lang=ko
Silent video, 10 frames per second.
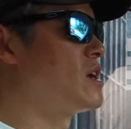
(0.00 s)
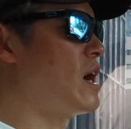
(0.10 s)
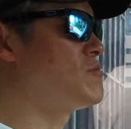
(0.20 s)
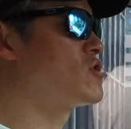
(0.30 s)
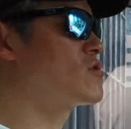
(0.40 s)

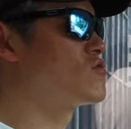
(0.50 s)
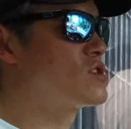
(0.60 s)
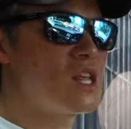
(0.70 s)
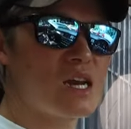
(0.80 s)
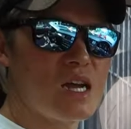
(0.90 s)
아무래도
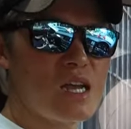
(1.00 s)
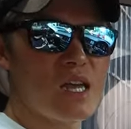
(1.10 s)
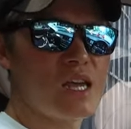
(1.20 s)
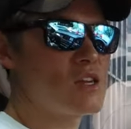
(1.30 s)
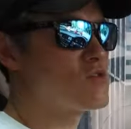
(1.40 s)

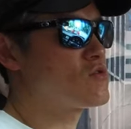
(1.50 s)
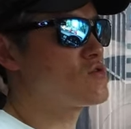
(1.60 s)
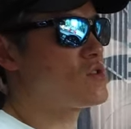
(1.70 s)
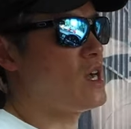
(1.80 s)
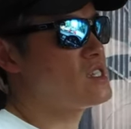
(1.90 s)
우리나라의
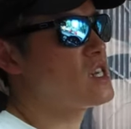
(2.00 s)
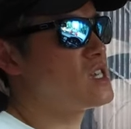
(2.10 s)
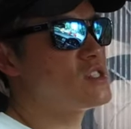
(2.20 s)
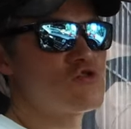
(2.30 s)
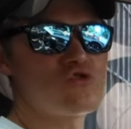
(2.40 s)

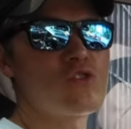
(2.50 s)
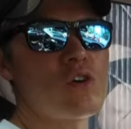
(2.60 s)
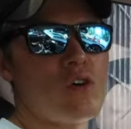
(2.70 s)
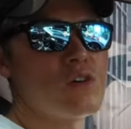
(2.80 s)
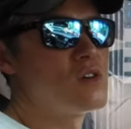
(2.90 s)
아직까지는
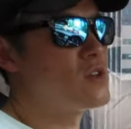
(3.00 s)
주거